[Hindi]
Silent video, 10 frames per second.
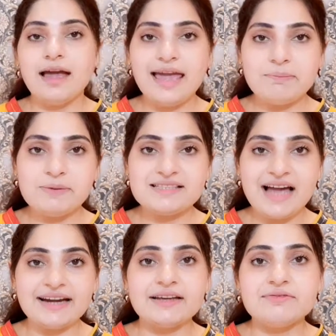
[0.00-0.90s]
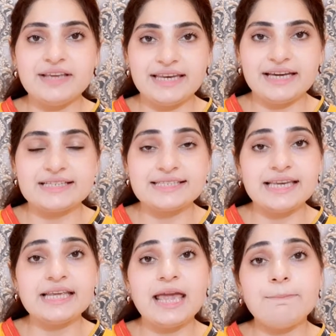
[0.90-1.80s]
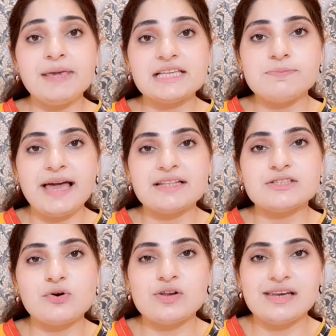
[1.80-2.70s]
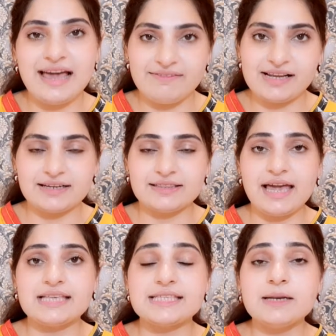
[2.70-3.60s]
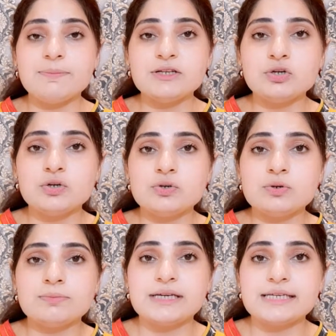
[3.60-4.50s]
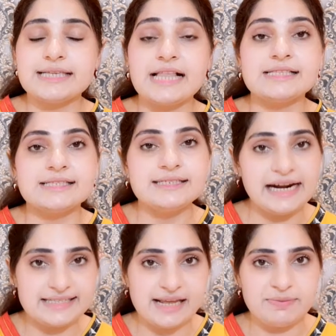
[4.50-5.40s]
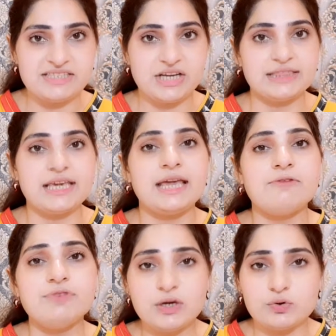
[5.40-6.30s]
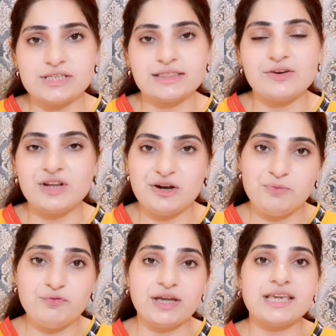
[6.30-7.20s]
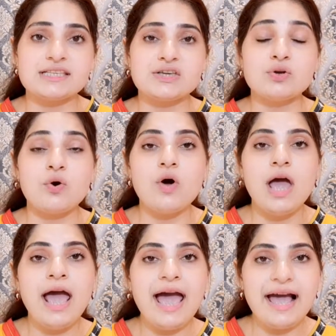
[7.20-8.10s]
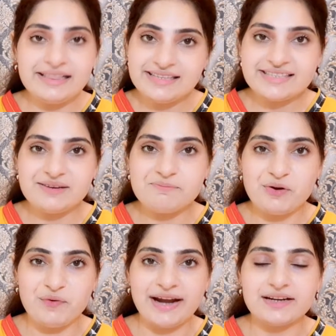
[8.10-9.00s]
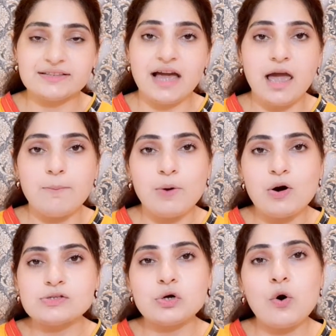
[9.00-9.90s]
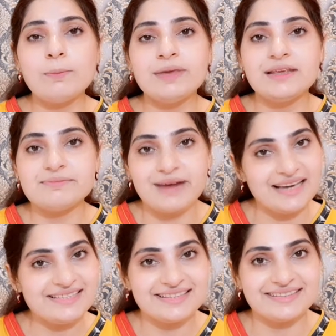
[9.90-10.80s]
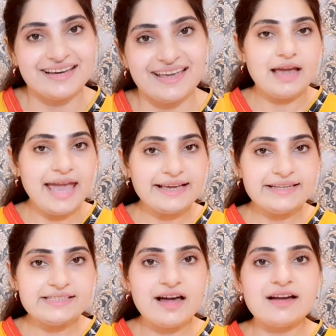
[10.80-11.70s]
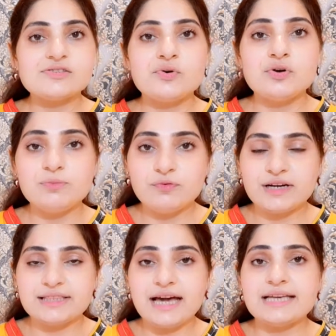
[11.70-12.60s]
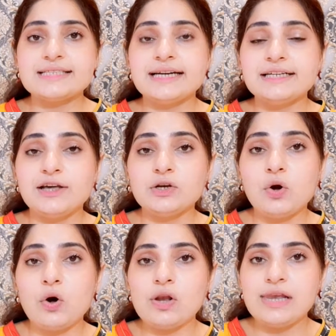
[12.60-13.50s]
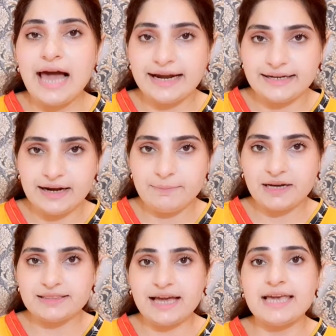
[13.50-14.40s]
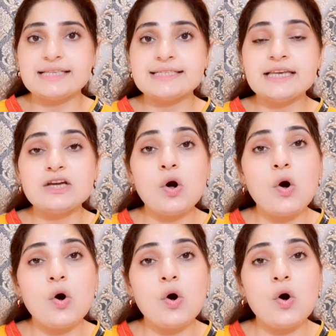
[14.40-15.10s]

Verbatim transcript: एप्पल साइडर विनेगर स्किन के पीएच बैलेंस को लेवल करता है स्किन पर जो सेल्स डेड सेल बन जाते हैं वीक हो जाते हैं उन्हें रिमूव करके स्किन को हेल्दी स्किन प्रोवाइड करता है पोर्ट्स को मिनिमाइज करता है एक्नी स्कार्स को रिमूव करता है सेंटन को लाइटन अप करता है स्किन को